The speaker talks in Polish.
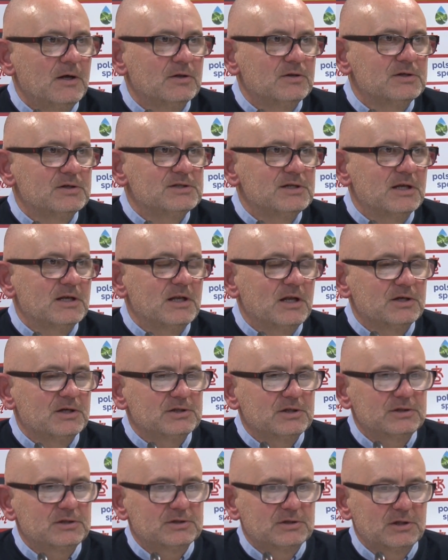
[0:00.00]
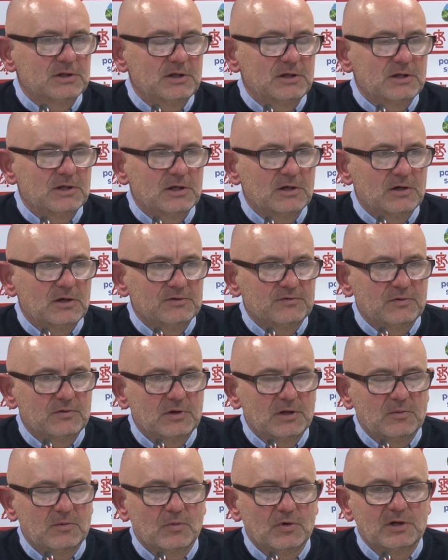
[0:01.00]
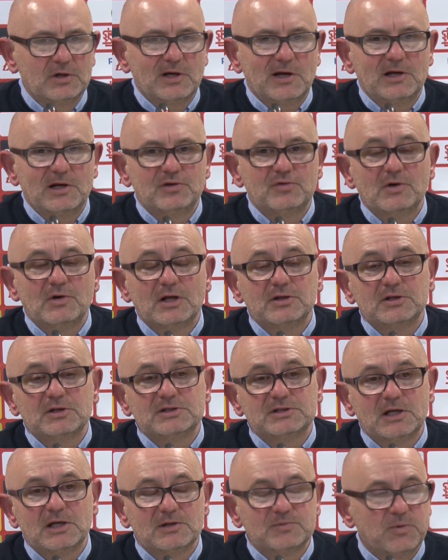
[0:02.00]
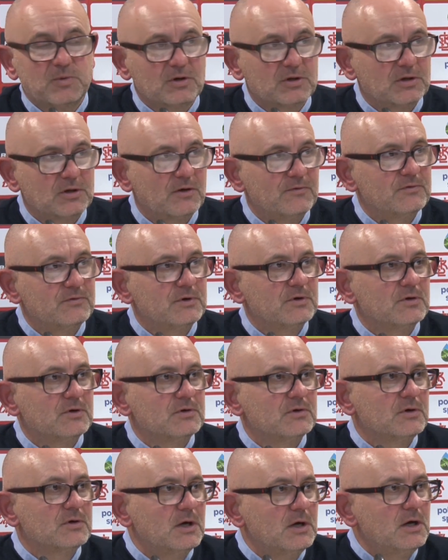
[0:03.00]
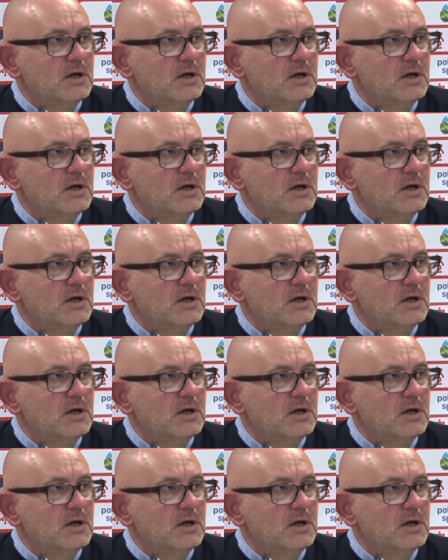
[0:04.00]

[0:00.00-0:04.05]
to jest jedna rzecz, czyli ten rozwój tych młodych, ale druga to jest cel sportowy. No.